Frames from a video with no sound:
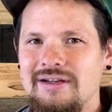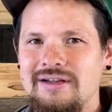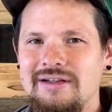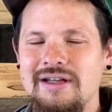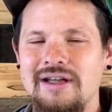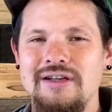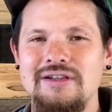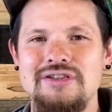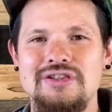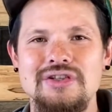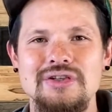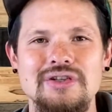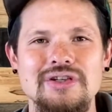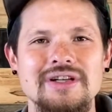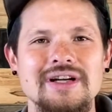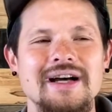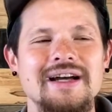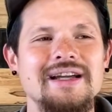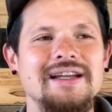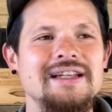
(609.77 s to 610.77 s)
ね、10
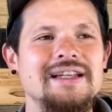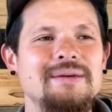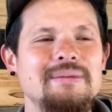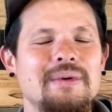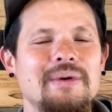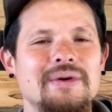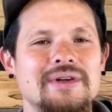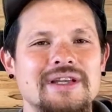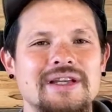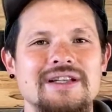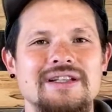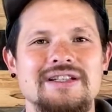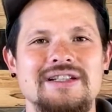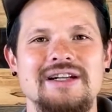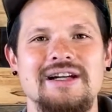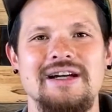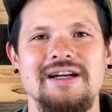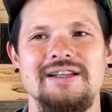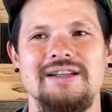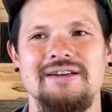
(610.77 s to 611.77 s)
回にも禁じ
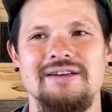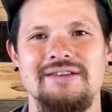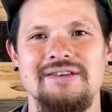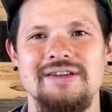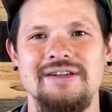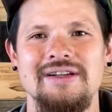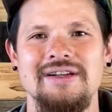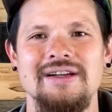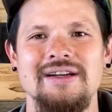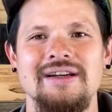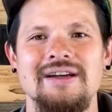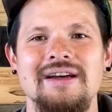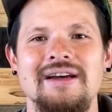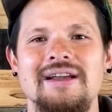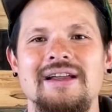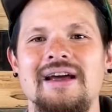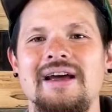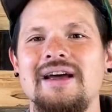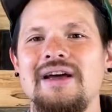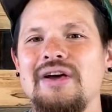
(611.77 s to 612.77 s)
られている。
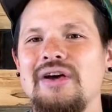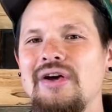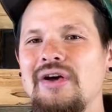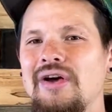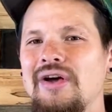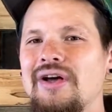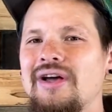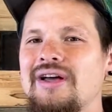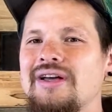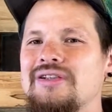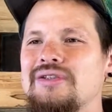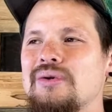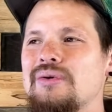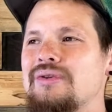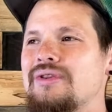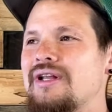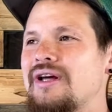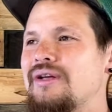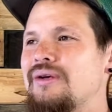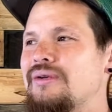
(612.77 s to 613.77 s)
ね、そ
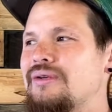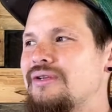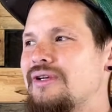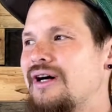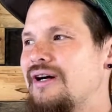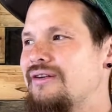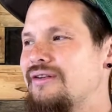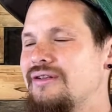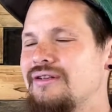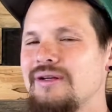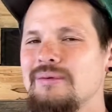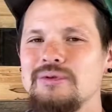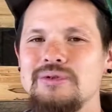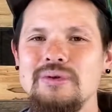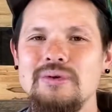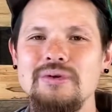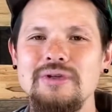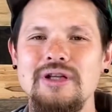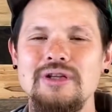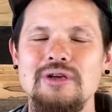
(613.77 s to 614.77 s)
んな欲がある。でもそ
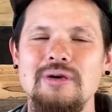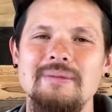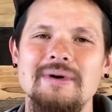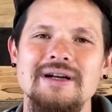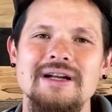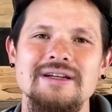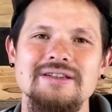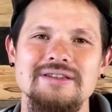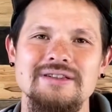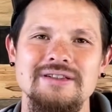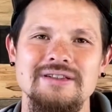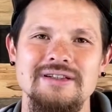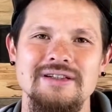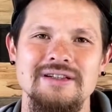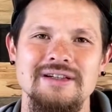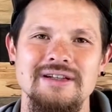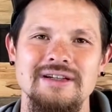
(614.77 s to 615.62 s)
こで止まらず、